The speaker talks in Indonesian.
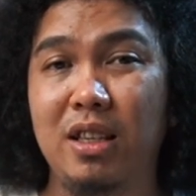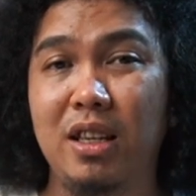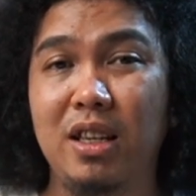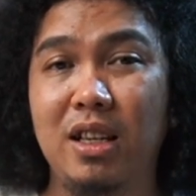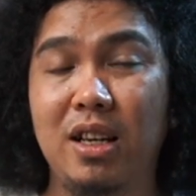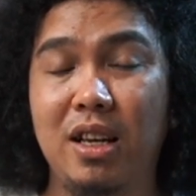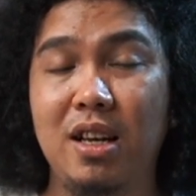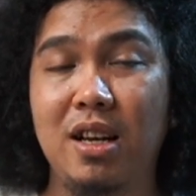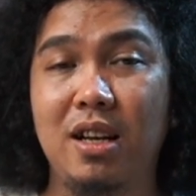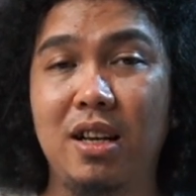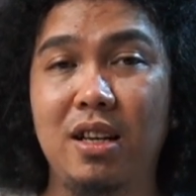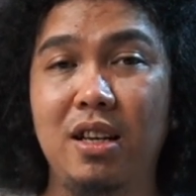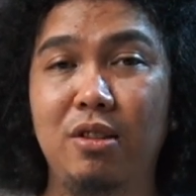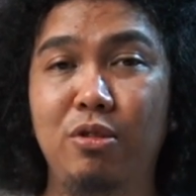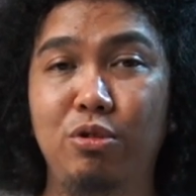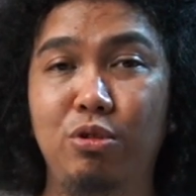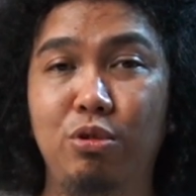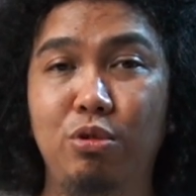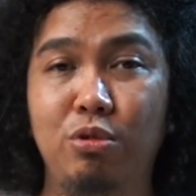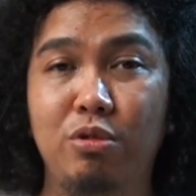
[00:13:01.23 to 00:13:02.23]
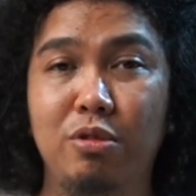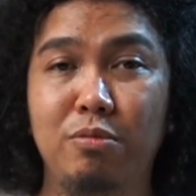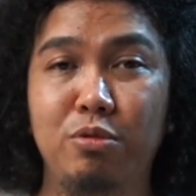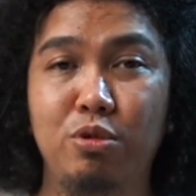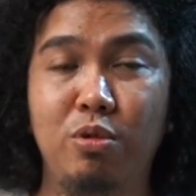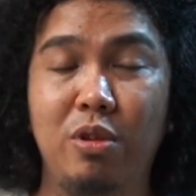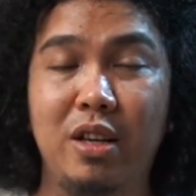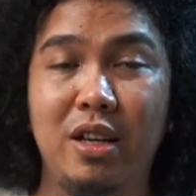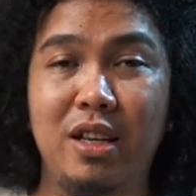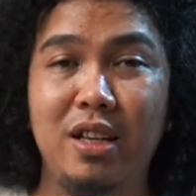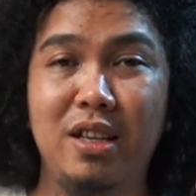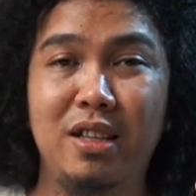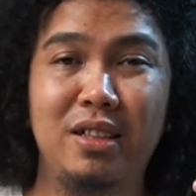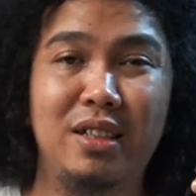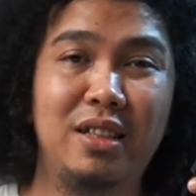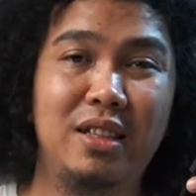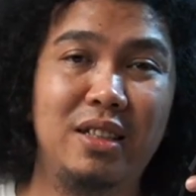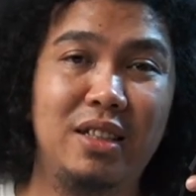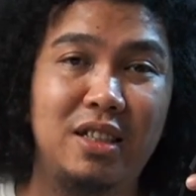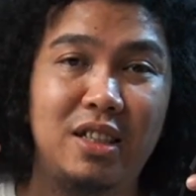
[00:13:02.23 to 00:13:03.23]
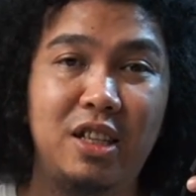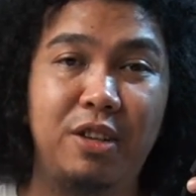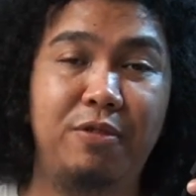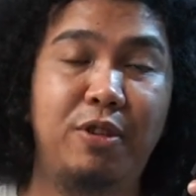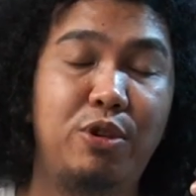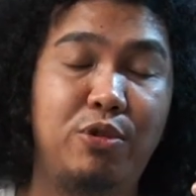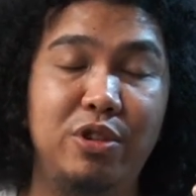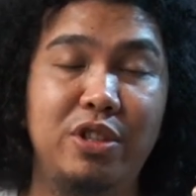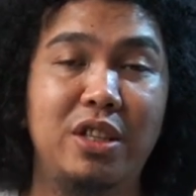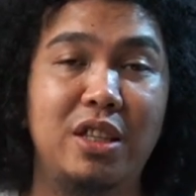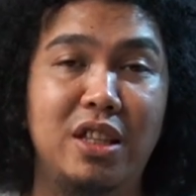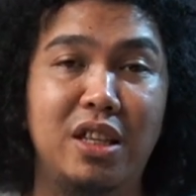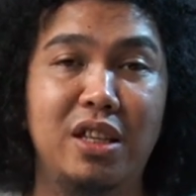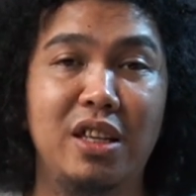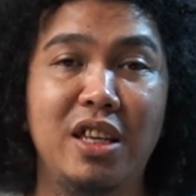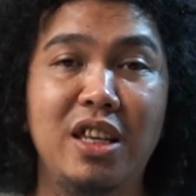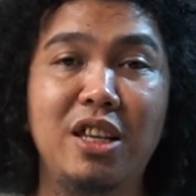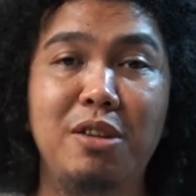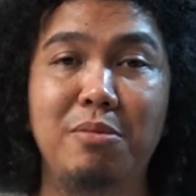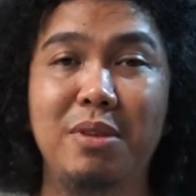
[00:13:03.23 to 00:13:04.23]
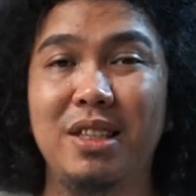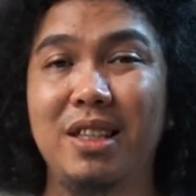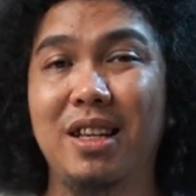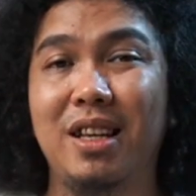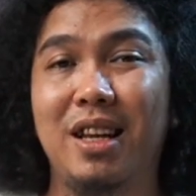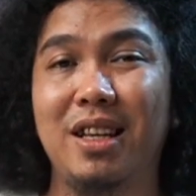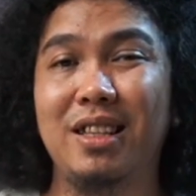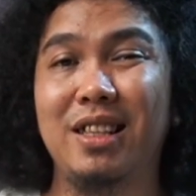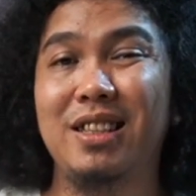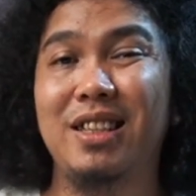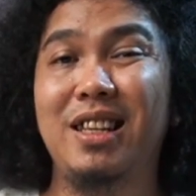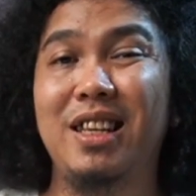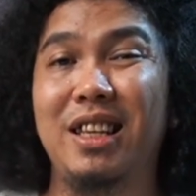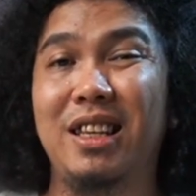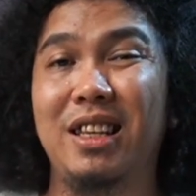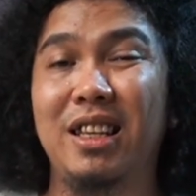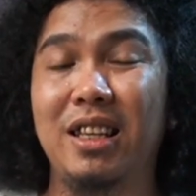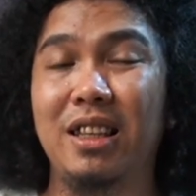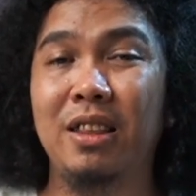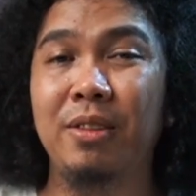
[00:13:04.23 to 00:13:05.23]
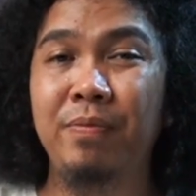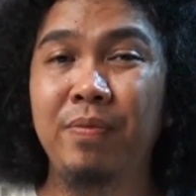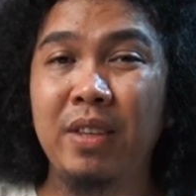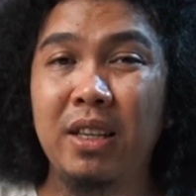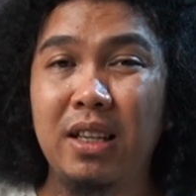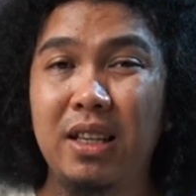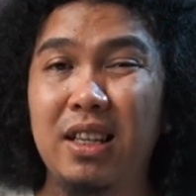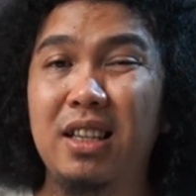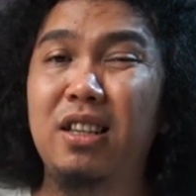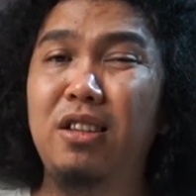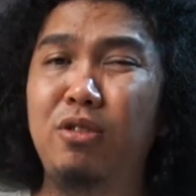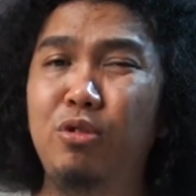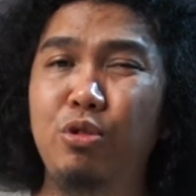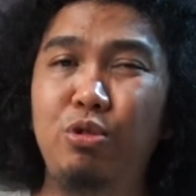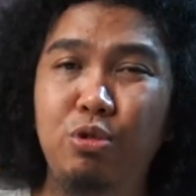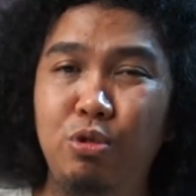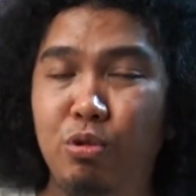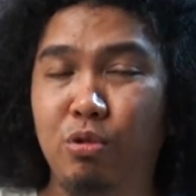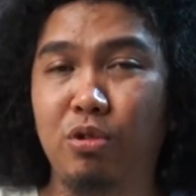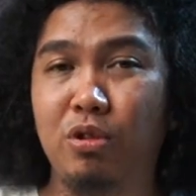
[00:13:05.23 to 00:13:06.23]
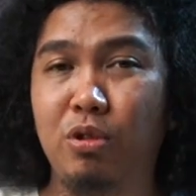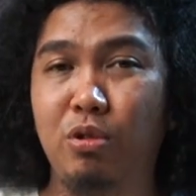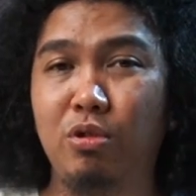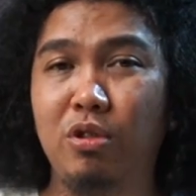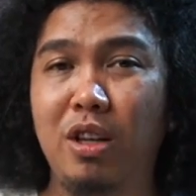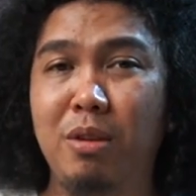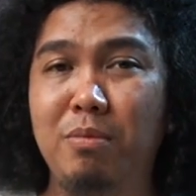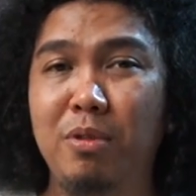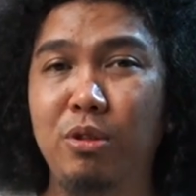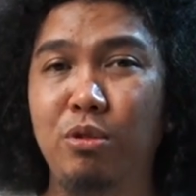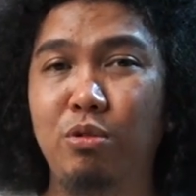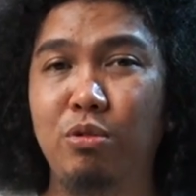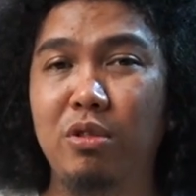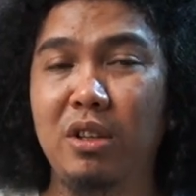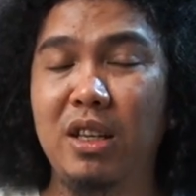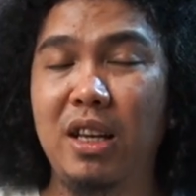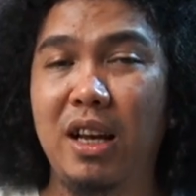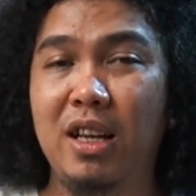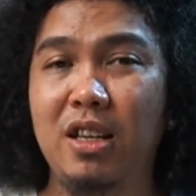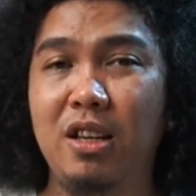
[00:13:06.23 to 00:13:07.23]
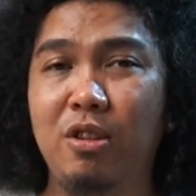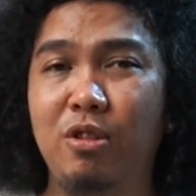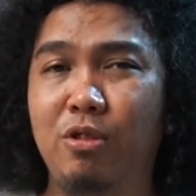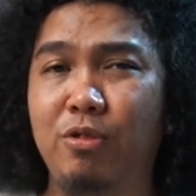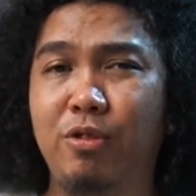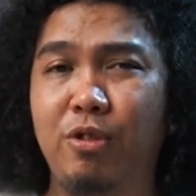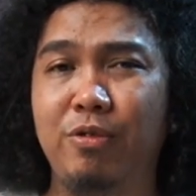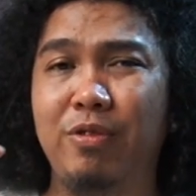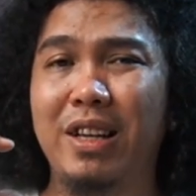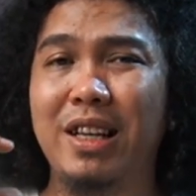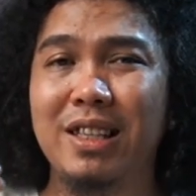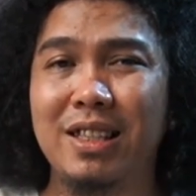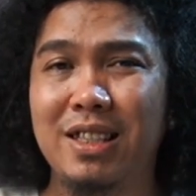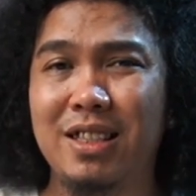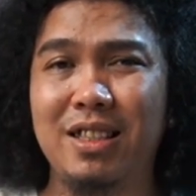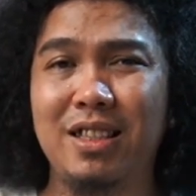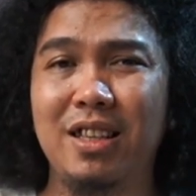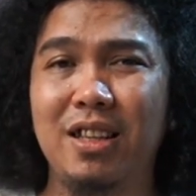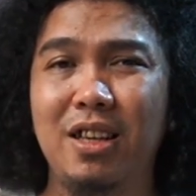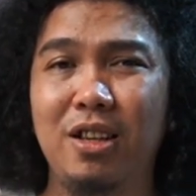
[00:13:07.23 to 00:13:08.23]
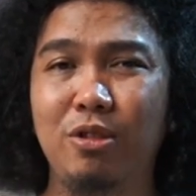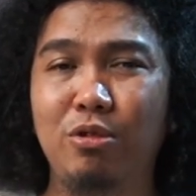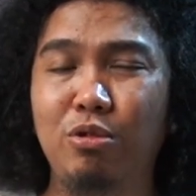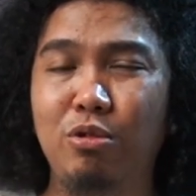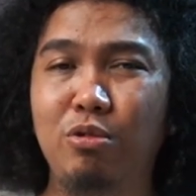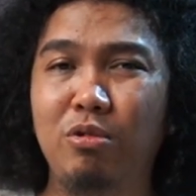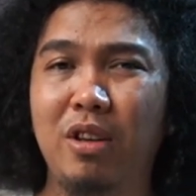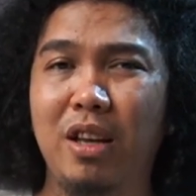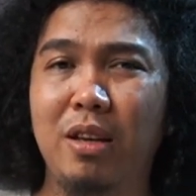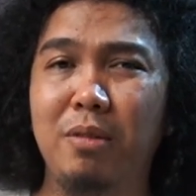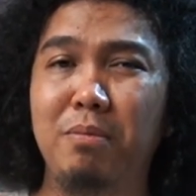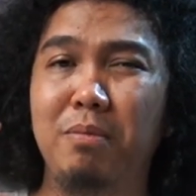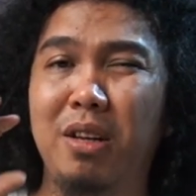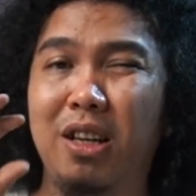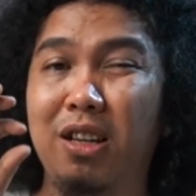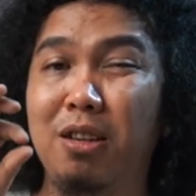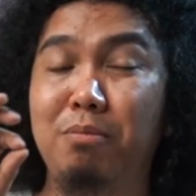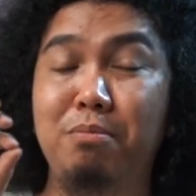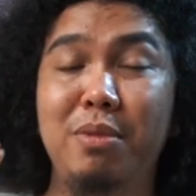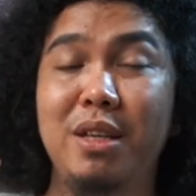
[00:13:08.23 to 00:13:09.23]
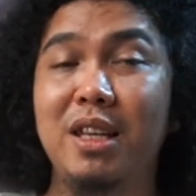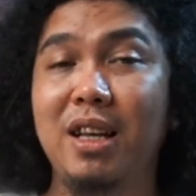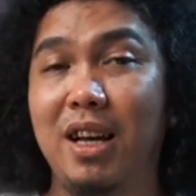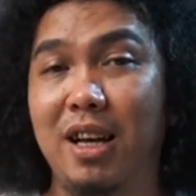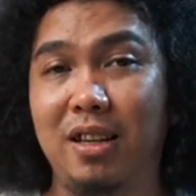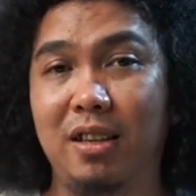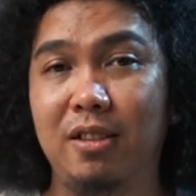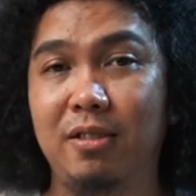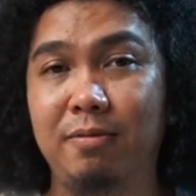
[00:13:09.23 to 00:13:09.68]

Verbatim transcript: Jadi kadang-kadang untuk suara yang e, di frekuensi tinggi ini masih kerasa sedikit e, nusuk, terutama untuk di ada huruf-huruf s yang kayak gitu tuh kayak berlebihan.